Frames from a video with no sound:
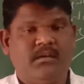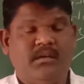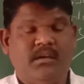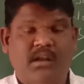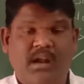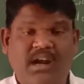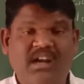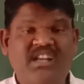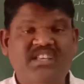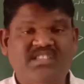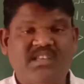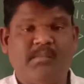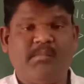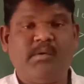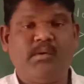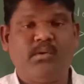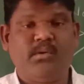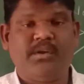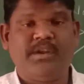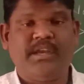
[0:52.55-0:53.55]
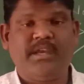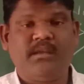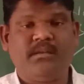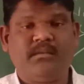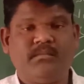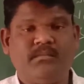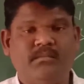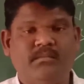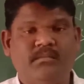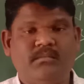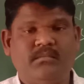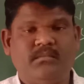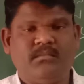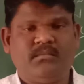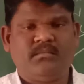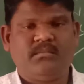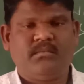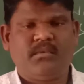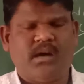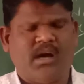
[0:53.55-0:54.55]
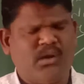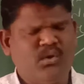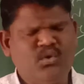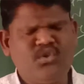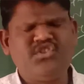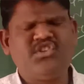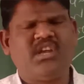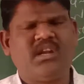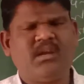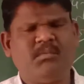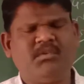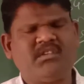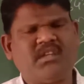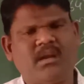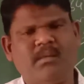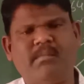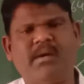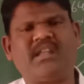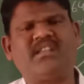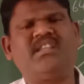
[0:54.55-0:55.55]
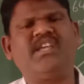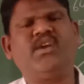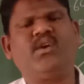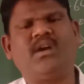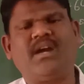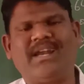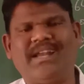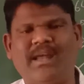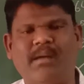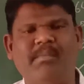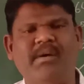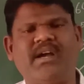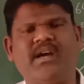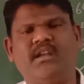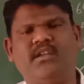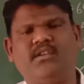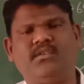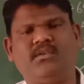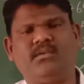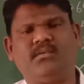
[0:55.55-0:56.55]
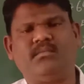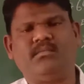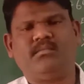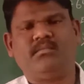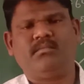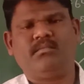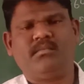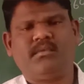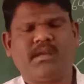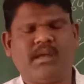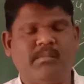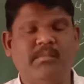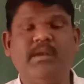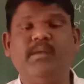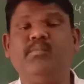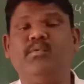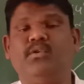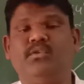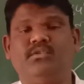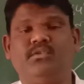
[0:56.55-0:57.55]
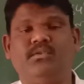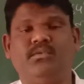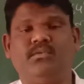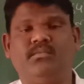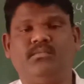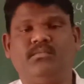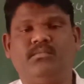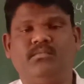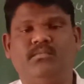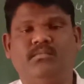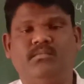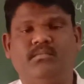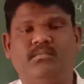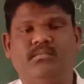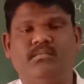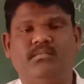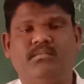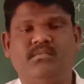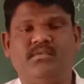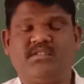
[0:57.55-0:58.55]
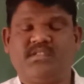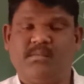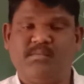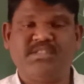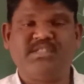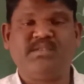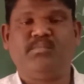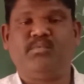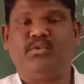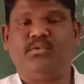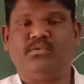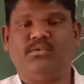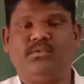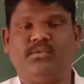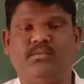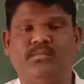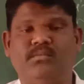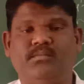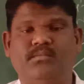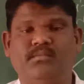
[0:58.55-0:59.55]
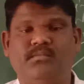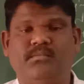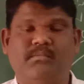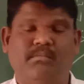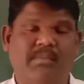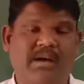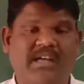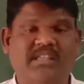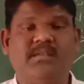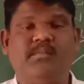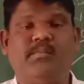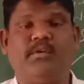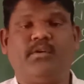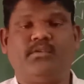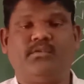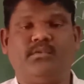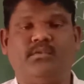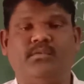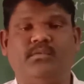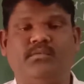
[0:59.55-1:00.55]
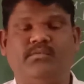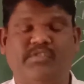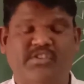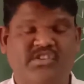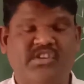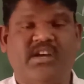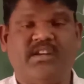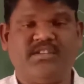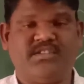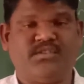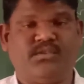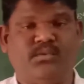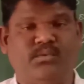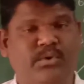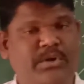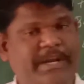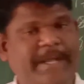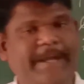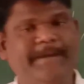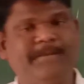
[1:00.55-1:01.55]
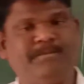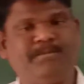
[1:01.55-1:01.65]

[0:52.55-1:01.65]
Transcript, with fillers: ఇలాంటి సమయంలోనే అనుక్షణము తన భర్త యొక్క జ్ఞాపకాలతో కమిలిపోతూ సమసిపోతూ బాధపడుతూ విచారిస్తూ ఉంటే